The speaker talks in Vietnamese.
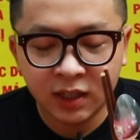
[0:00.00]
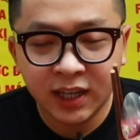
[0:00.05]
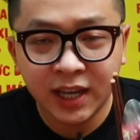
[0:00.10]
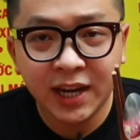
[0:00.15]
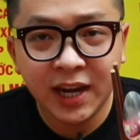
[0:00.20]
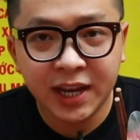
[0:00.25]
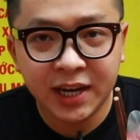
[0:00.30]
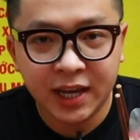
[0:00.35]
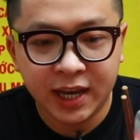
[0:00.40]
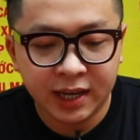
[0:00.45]

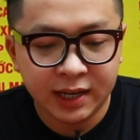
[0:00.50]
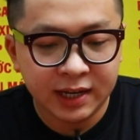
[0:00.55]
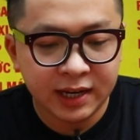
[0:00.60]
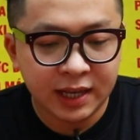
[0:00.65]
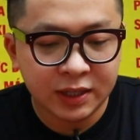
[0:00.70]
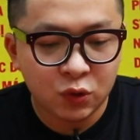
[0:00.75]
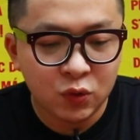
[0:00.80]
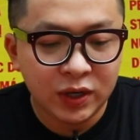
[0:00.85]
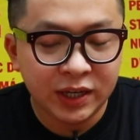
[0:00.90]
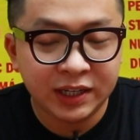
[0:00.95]
cái này nè
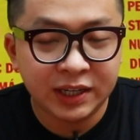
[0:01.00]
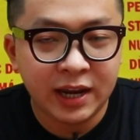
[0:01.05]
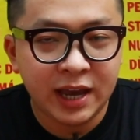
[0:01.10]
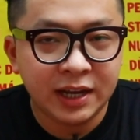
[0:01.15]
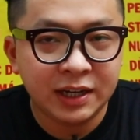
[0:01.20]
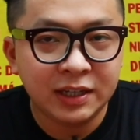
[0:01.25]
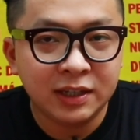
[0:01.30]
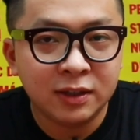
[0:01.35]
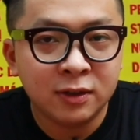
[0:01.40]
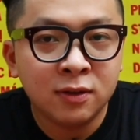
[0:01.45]
là chuyên
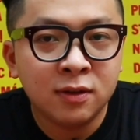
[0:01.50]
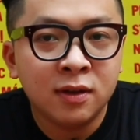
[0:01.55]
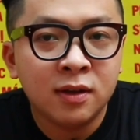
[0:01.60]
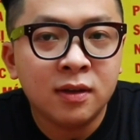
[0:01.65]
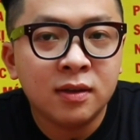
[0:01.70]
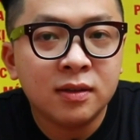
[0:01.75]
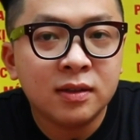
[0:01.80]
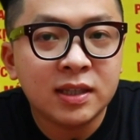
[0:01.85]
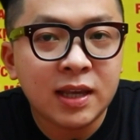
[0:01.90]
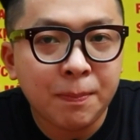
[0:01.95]
để
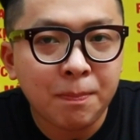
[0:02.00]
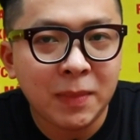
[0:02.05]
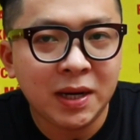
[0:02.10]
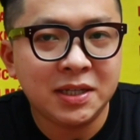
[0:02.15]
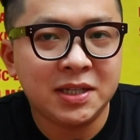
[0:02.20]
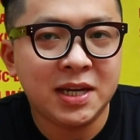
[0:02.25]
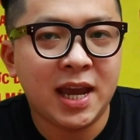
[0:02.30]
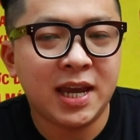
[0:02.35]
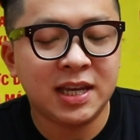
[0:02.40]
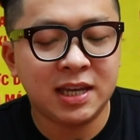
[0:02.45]
chấm
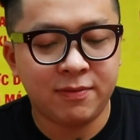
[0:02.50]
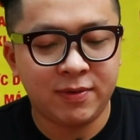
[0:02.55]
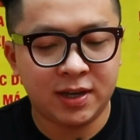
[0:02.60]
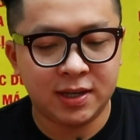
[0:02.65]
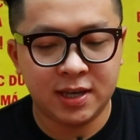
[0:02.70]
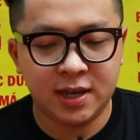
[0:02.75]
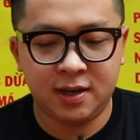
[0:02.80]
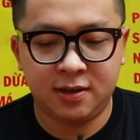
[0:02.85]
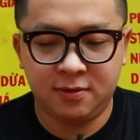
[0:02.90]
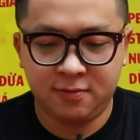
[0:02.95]
bánh tráng các
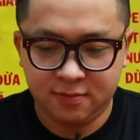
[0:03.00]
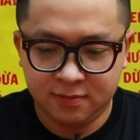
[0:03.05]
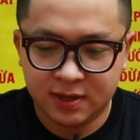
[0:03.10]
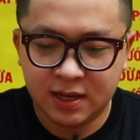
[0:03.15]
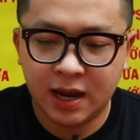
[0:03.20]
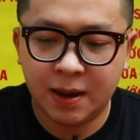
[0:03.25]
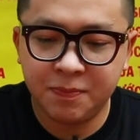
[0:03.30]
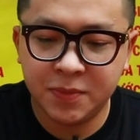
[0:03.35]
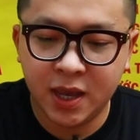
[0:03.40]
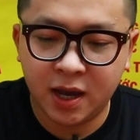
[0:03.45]
bạn nha.
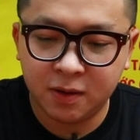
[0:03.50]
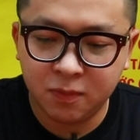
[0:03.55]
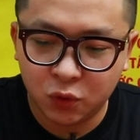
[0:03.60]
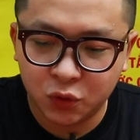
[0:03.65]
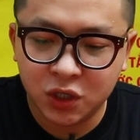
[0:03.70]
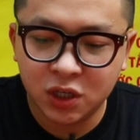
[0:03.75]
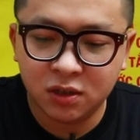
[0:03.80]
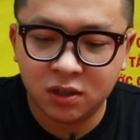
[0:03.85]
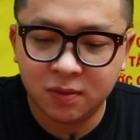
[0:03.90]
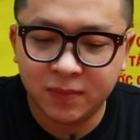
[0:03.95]
Hấp dẫn
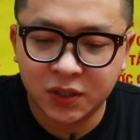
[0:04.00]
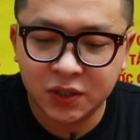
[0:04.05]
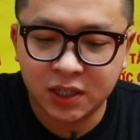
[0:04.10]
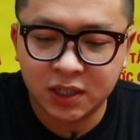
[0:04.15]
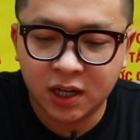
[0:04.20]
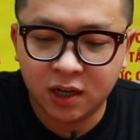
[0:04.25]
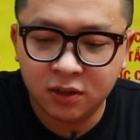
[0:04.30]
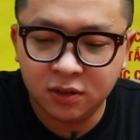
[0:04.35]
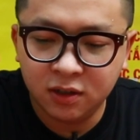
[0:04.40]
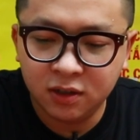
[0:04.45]
một xíu nữa Bảo sẽ
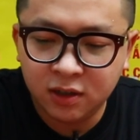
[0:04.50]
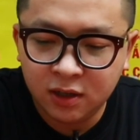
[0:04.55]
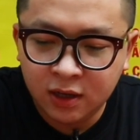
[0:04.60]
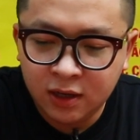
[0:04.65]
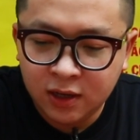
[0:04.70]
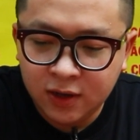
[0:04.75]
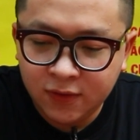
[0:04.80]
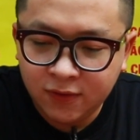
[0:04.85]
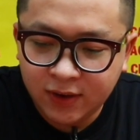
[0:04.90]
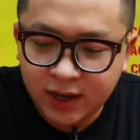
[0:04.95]
thử.
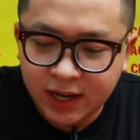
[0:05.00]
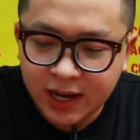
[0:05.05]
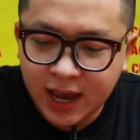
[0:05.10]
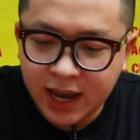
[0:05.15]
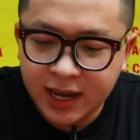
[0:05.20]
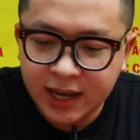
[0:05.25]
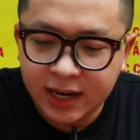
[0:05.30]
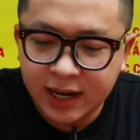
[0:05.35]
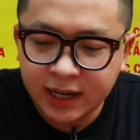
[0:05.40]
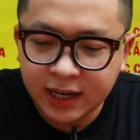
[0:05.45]
Và
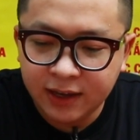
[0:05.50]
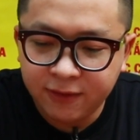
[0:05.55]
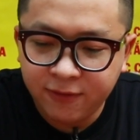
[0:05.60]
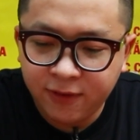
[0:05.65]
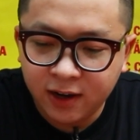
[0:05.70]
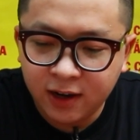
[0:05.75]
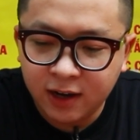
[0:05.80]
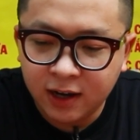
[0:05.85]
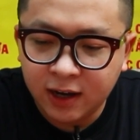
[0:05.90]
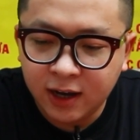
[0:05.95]
đây là cái
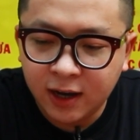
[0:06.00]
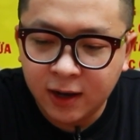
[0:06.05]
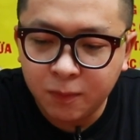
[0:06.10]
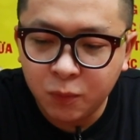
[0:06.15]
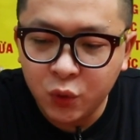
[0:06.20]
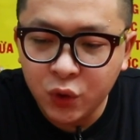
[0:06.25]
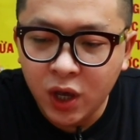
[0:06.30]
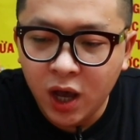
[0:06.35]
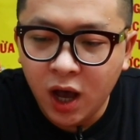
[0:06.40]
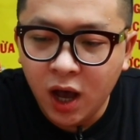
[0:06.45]
phần
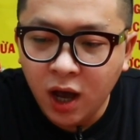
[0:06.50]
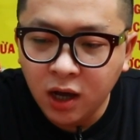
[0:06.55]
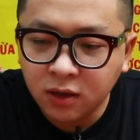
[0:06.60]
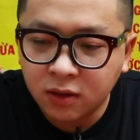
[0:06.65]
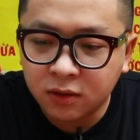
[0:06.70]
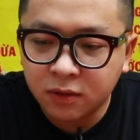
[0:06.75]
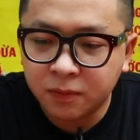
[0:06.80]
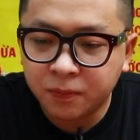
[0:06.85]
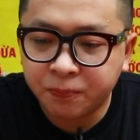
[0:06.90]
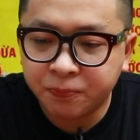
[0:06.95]
muối ớt
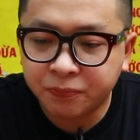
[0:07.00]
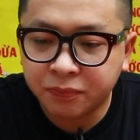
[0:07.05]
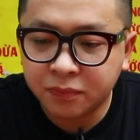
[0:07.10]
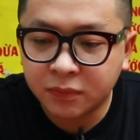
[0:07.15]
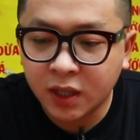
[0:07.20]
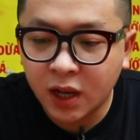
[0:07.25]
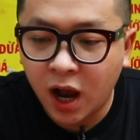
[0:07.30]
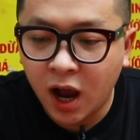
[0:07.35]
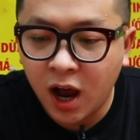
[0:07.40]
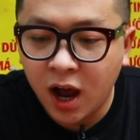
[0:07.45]

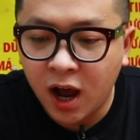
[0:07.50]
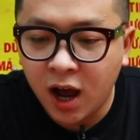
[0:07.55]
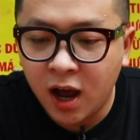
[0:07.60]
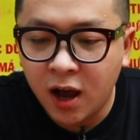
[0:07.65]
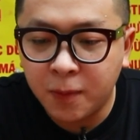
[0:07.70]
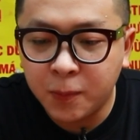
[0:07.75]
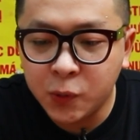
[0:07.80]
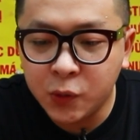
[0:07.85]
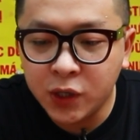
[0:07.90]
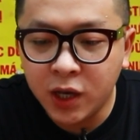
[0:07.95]

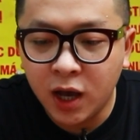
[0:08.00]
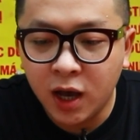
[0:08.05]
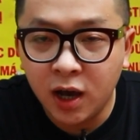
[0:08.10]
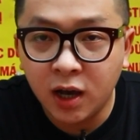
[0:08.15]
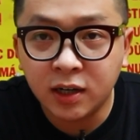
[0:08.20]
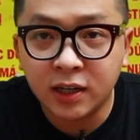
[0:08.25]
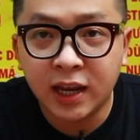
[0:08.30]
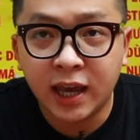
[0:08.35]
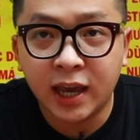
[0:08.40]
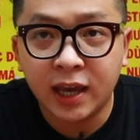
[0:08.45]
đó, muối
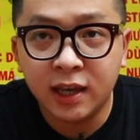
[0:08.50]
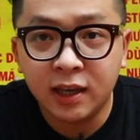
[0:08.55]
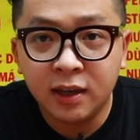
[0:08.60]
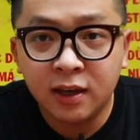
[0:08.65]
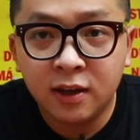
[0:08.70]
ớt nè,